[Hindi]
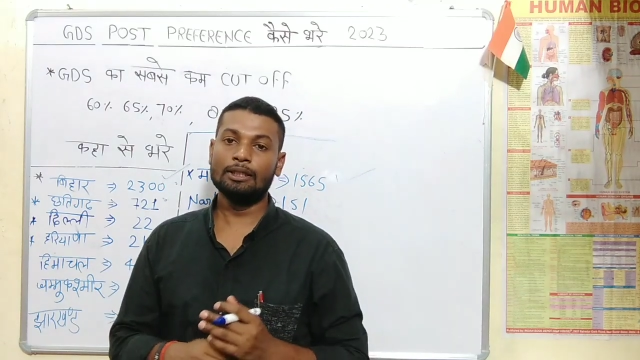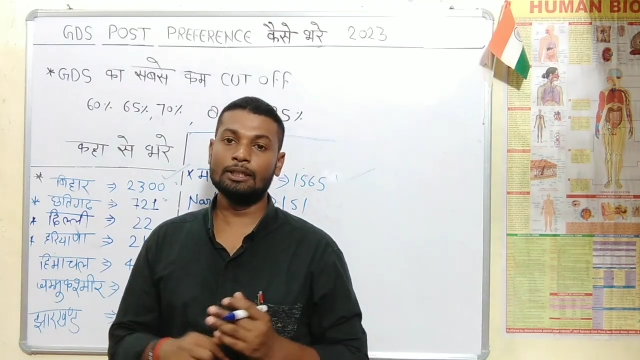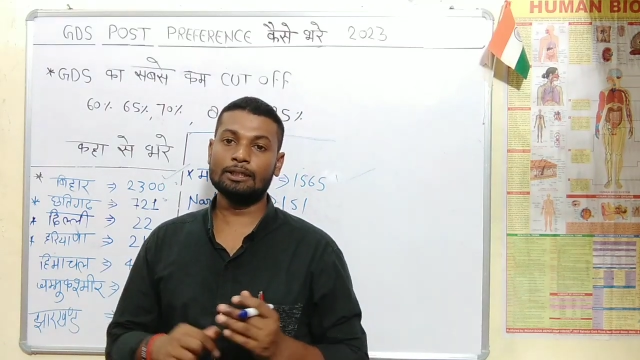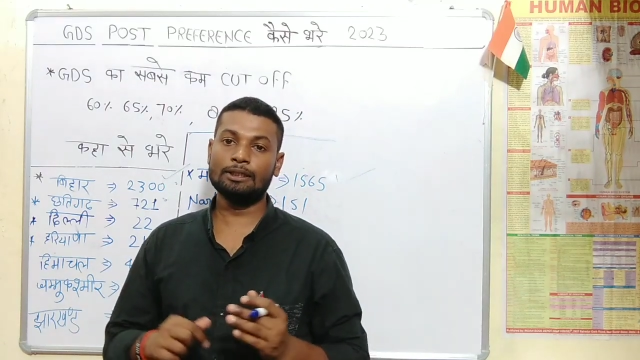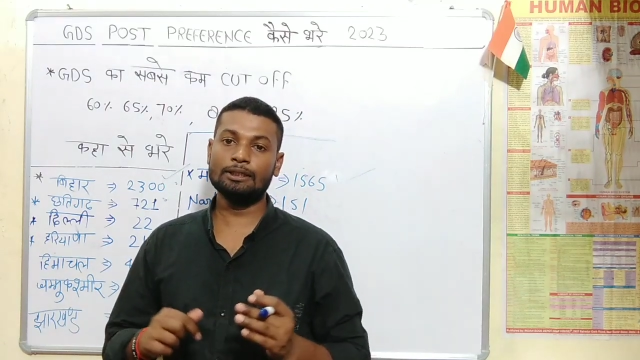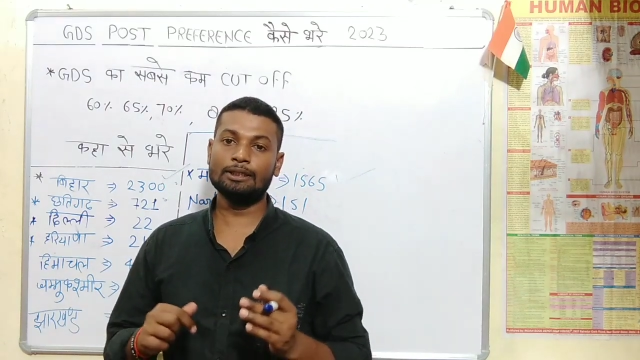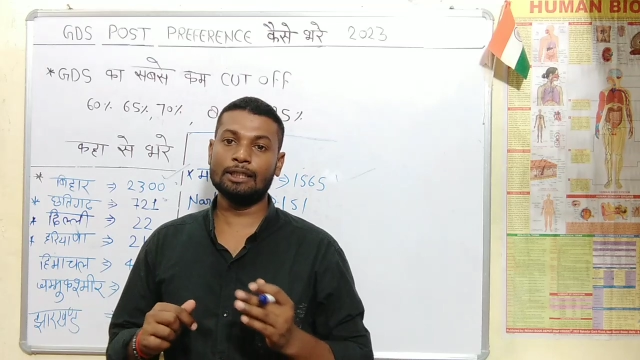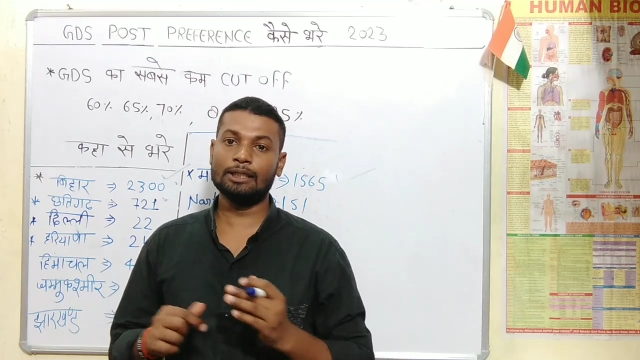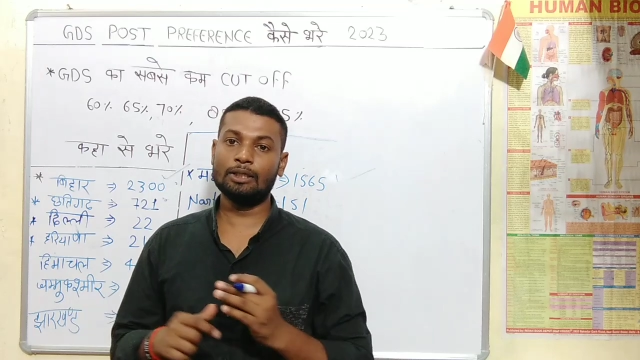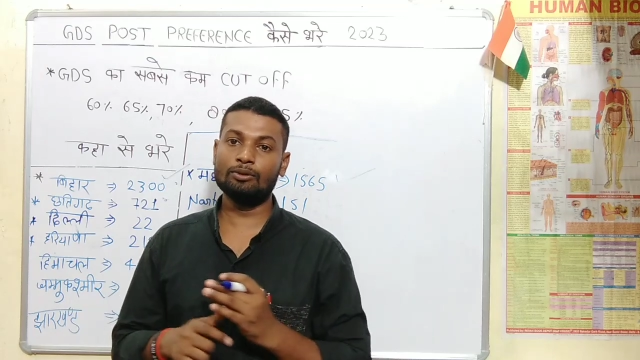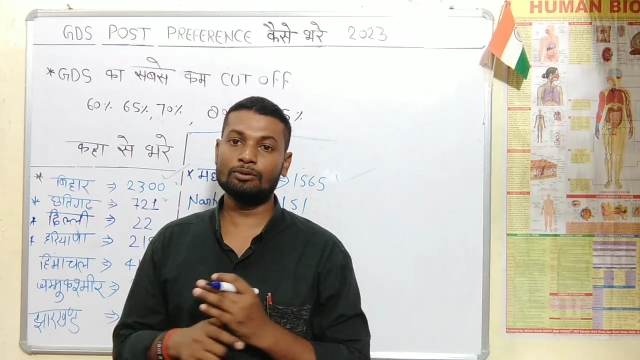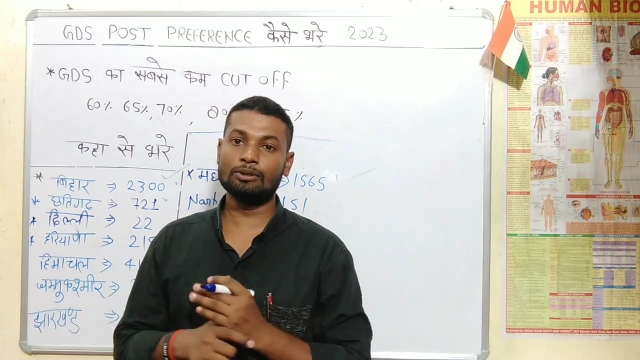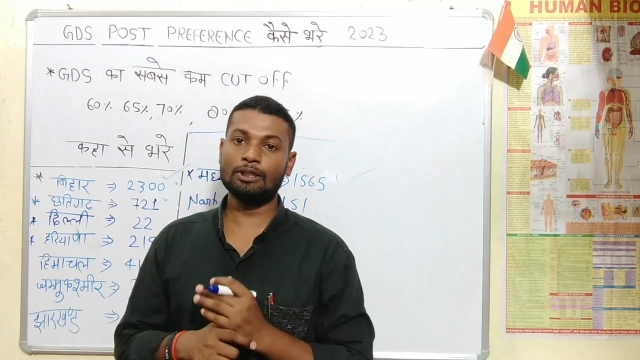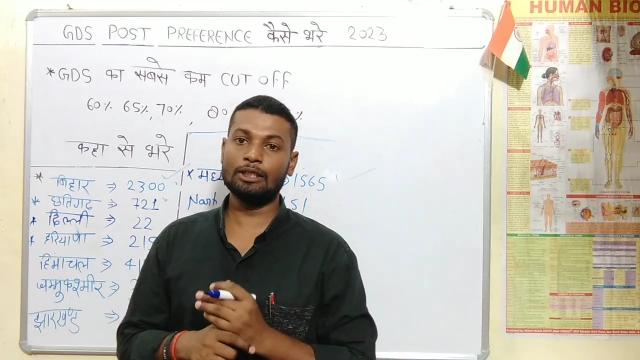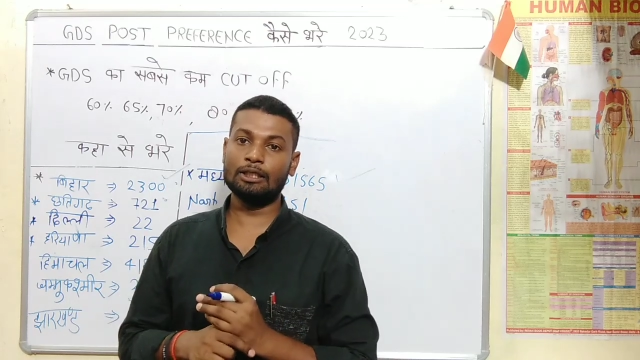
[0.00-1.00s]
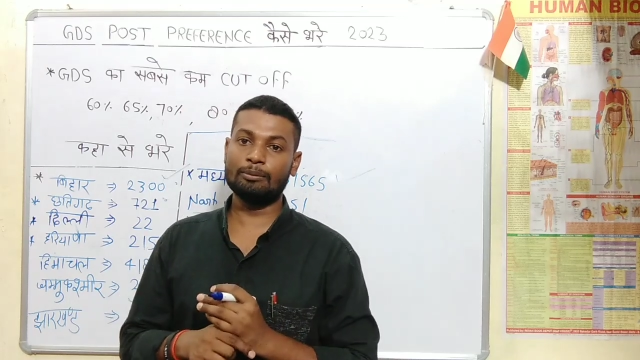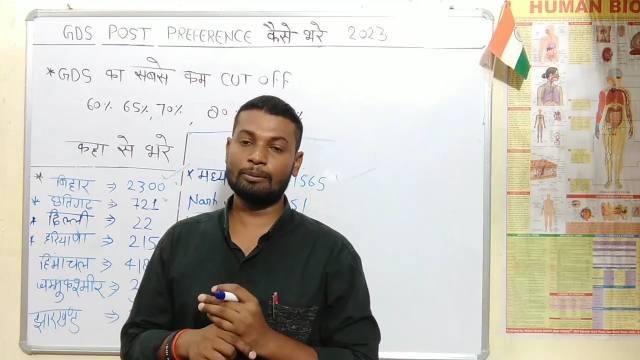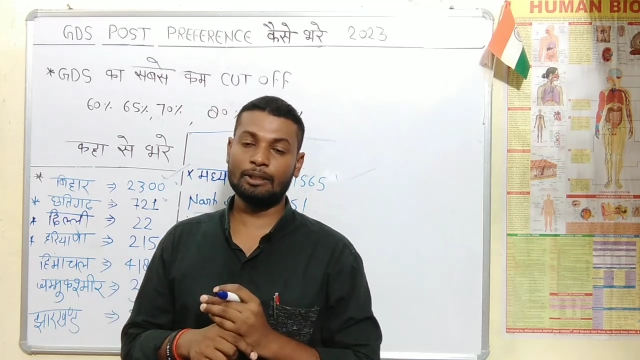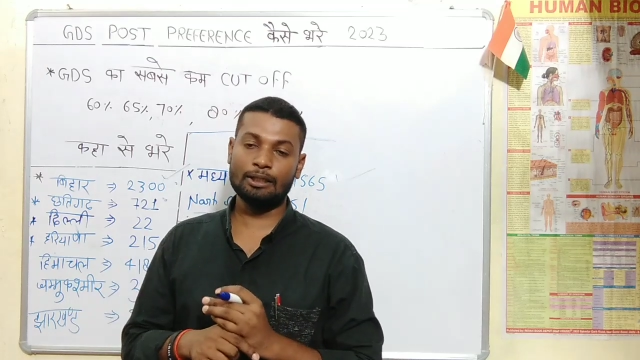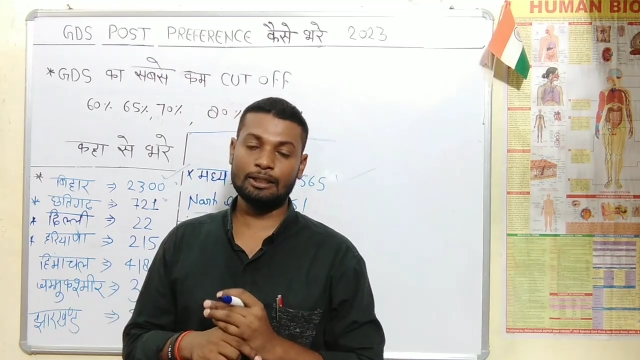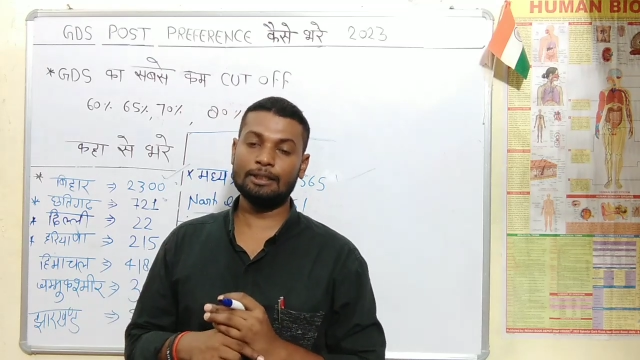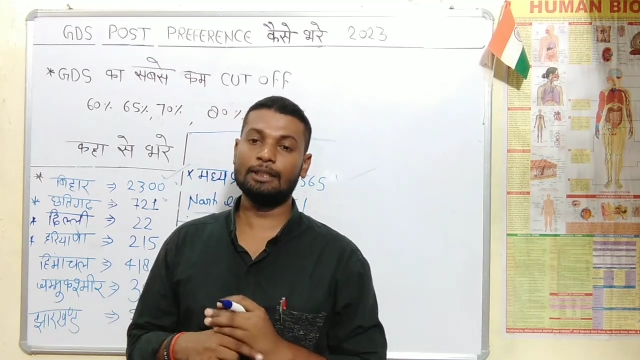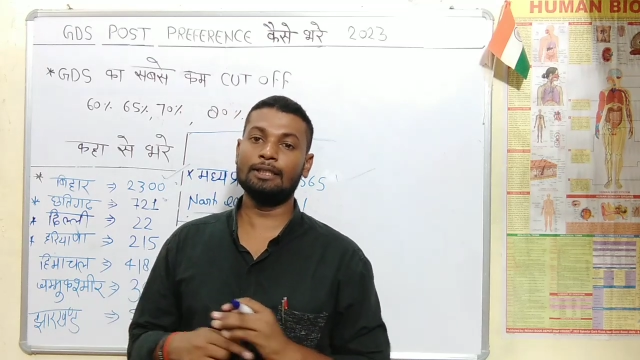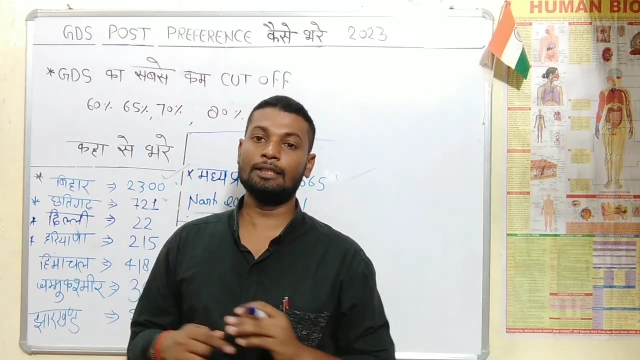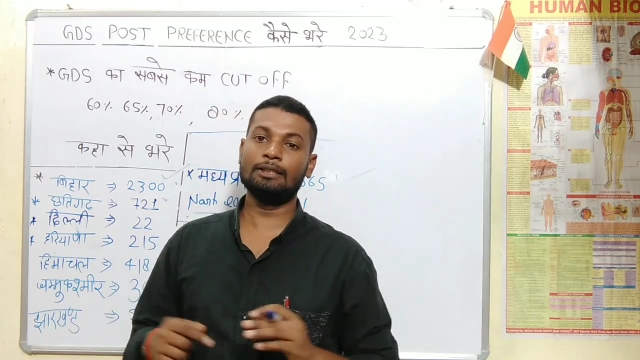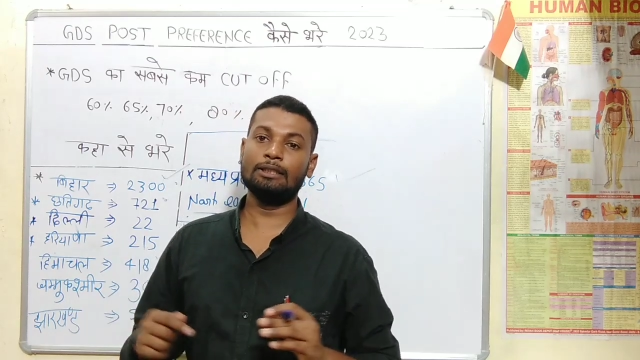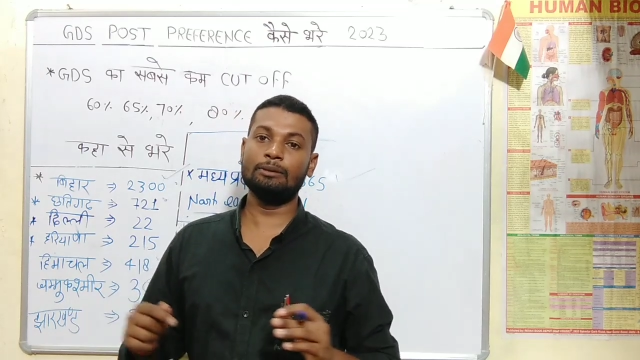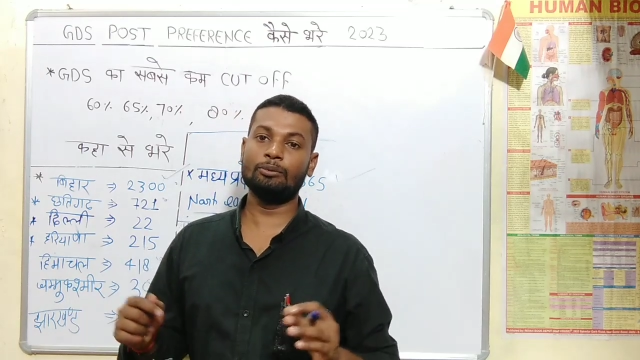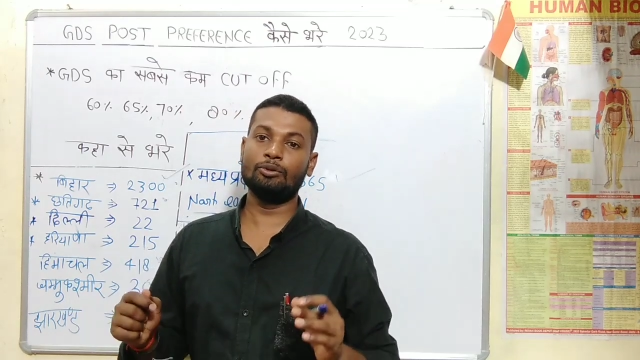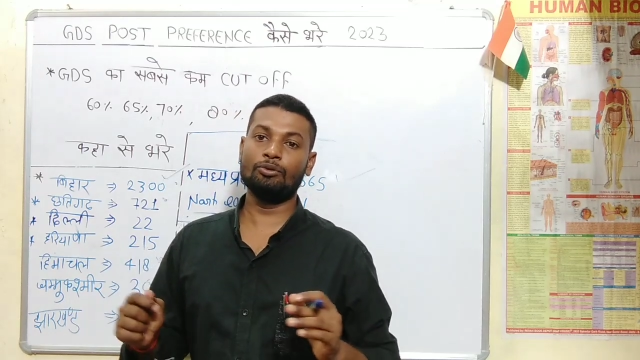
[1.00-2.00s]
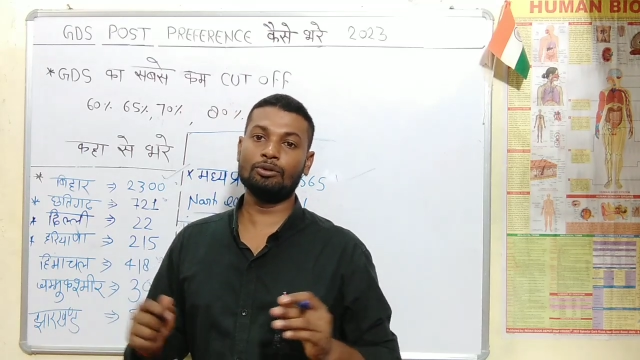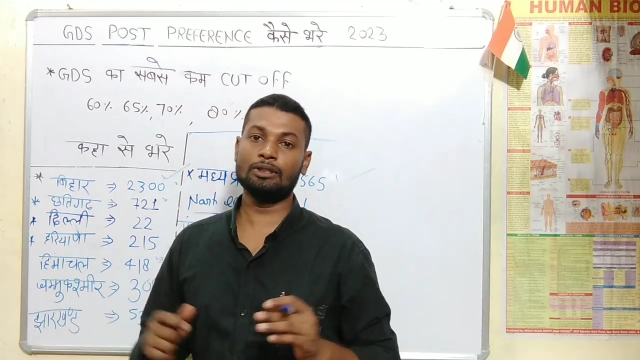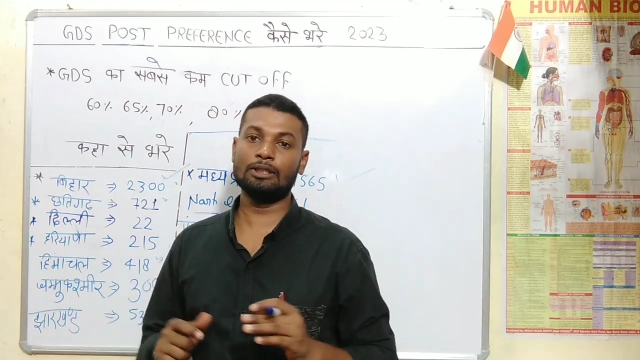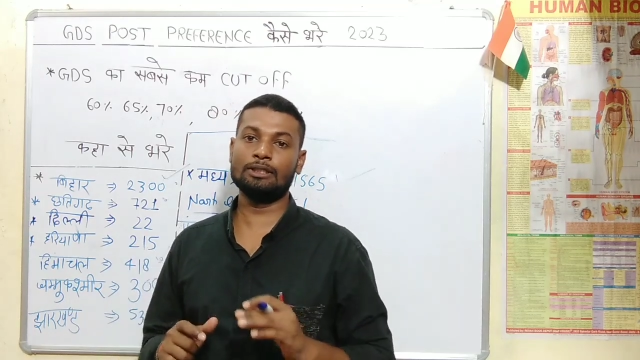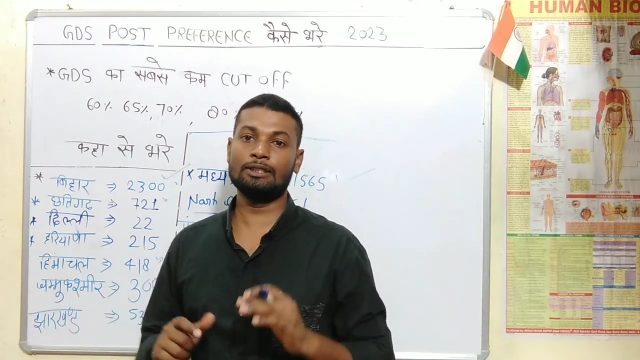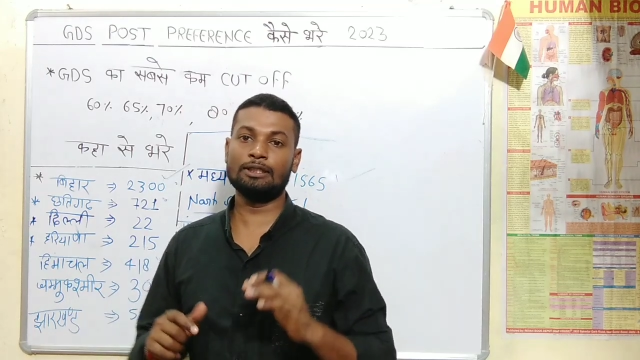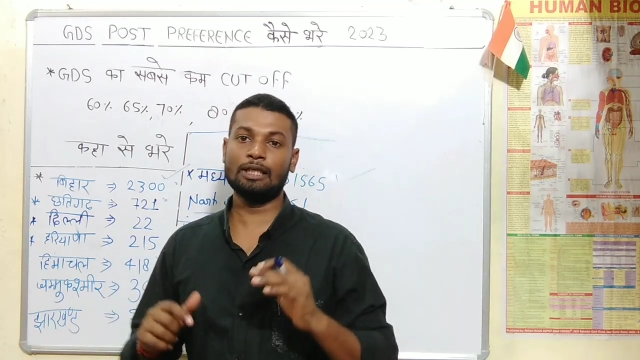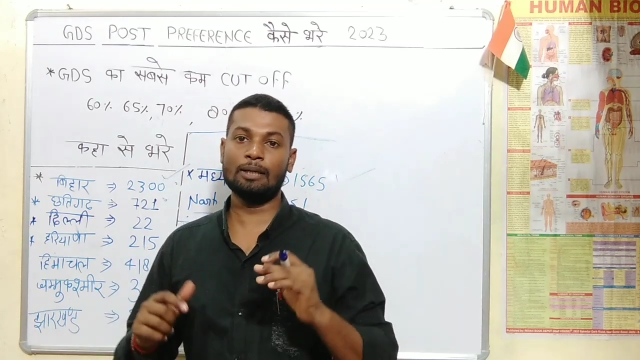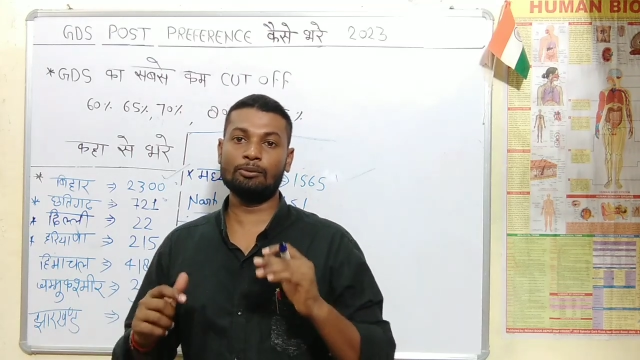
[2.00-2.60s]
देखिए ज़्यादा उतना डिफिकल्टी नहीं रहती बहुत यदि